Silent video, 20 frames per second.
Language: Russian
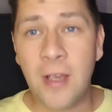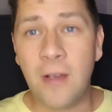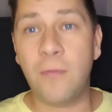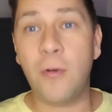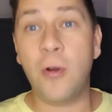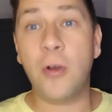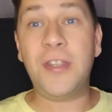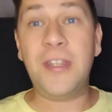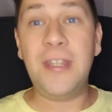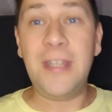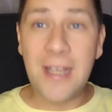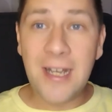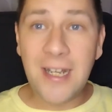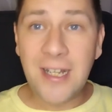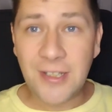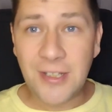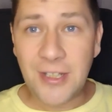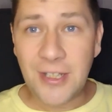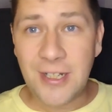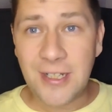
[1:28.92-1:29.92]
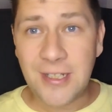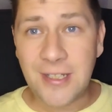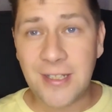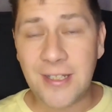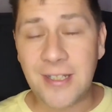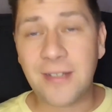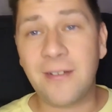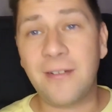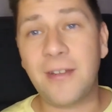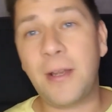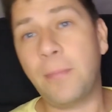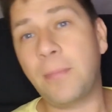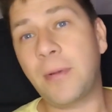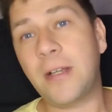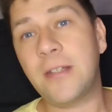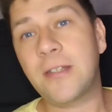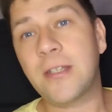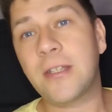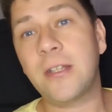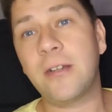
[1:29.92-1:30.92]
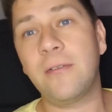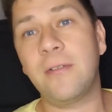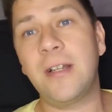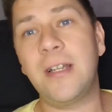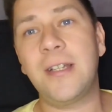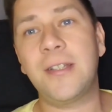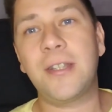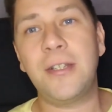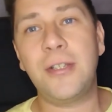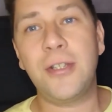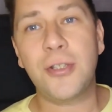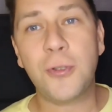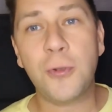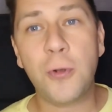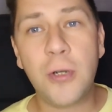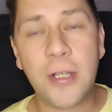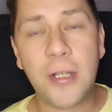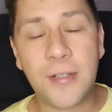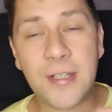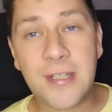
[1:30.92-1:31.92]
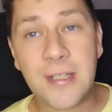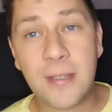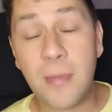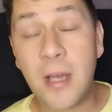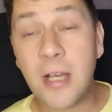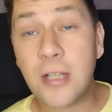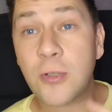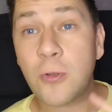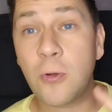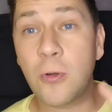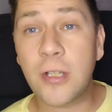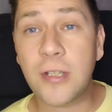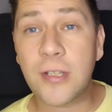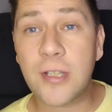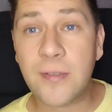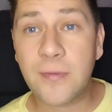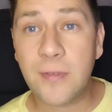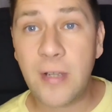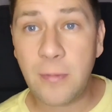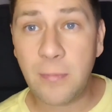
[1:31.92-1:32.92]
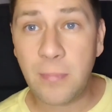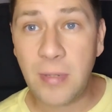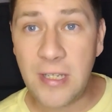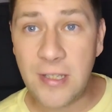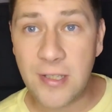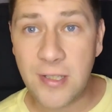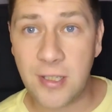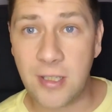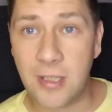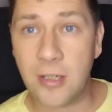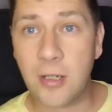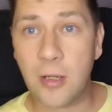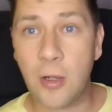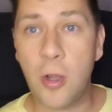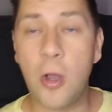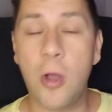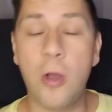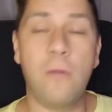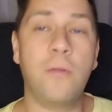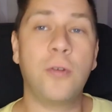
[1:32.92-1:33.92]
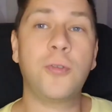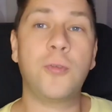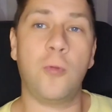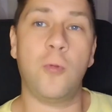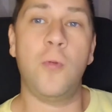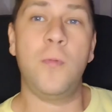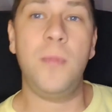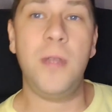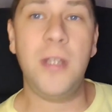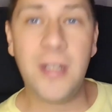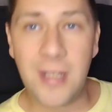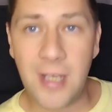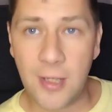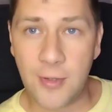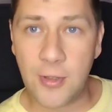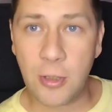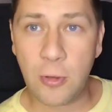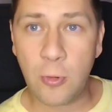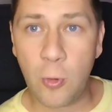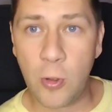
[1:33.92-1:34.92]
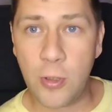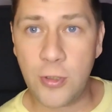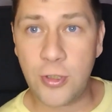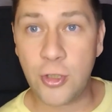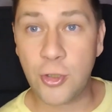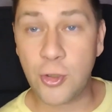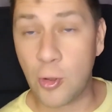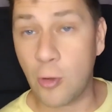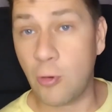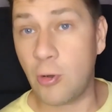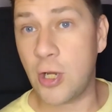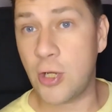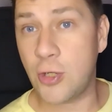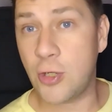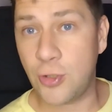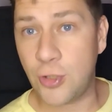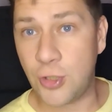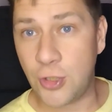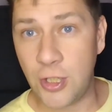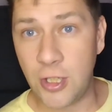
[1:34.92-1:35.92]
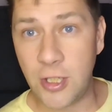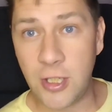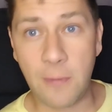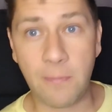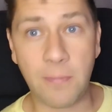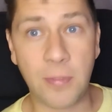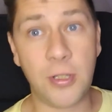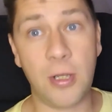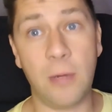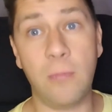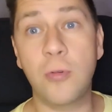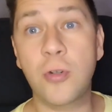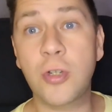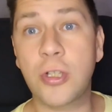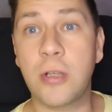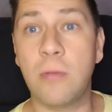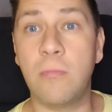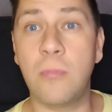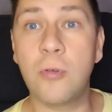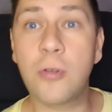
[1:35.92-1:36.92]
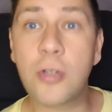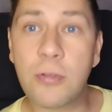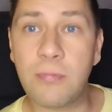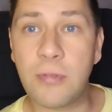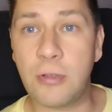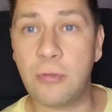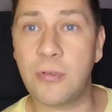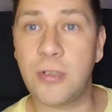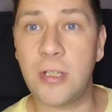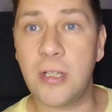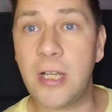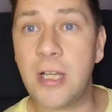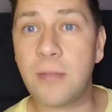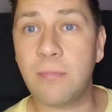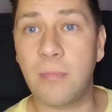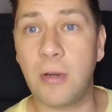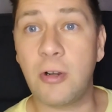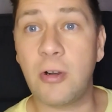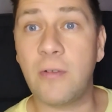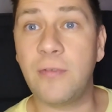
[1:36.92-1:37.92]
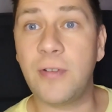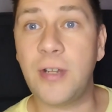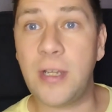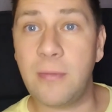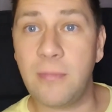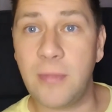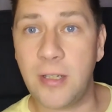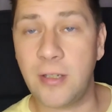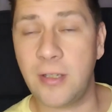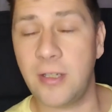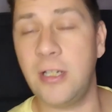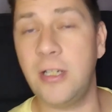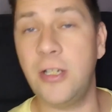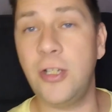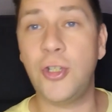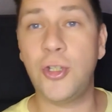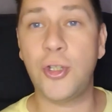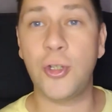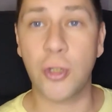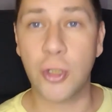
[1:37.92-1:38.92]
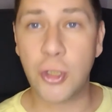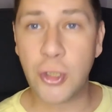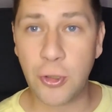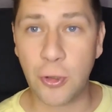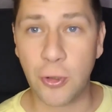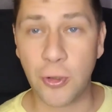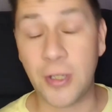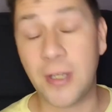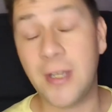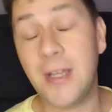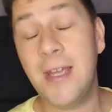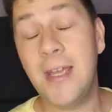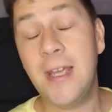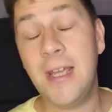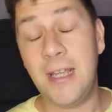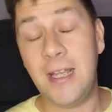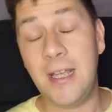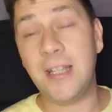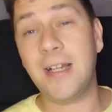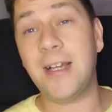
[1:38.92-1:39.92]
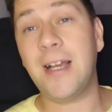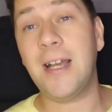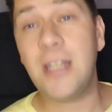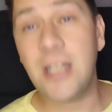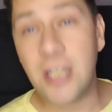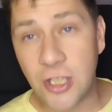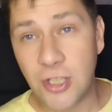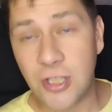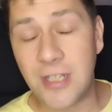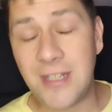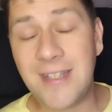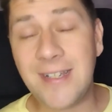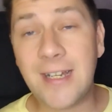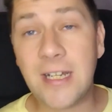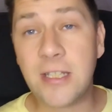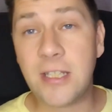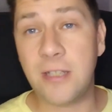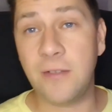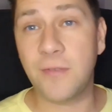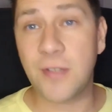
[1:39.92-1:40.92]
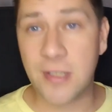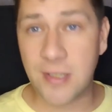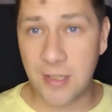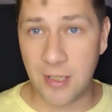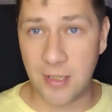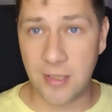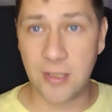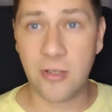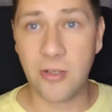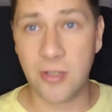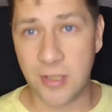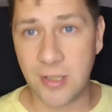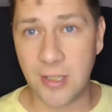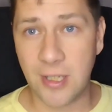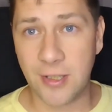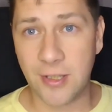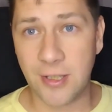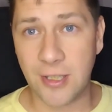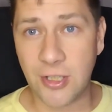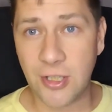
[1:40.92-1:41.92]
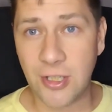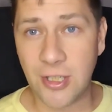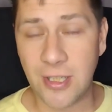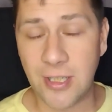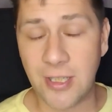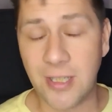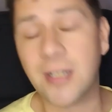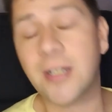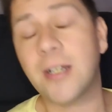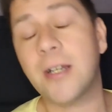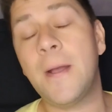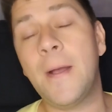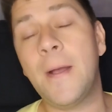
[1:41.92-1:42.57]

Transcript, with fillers: Вот. Некоторые, кстати говоря, проецировали это не столько на себя, сколько на своих близких. Вот у меня такое тяжелое ощущение, потому что муж мне уделяет мало времени или еще что-то. И это, конечно, негативно сказывалось на отношениях.